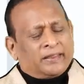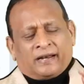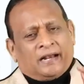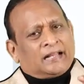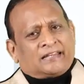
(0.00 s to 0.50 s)

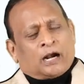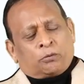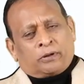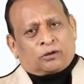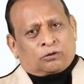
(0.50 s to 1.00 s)
மனிதன் எல்லாத்தையும்
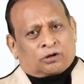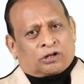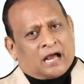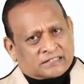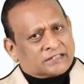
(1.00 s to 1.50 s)
அனுபவிக்கணுங்கிற
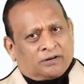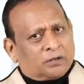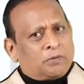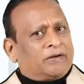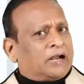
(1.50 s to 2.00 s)
ஒரு ஆசை
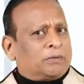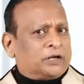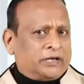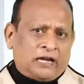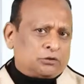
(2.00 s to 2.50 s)
வேணுமா வேண்டாமா
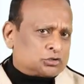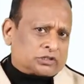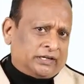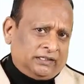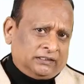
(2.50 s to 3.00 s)
நீங்களே
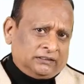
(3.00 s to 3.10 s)
யோசிங்க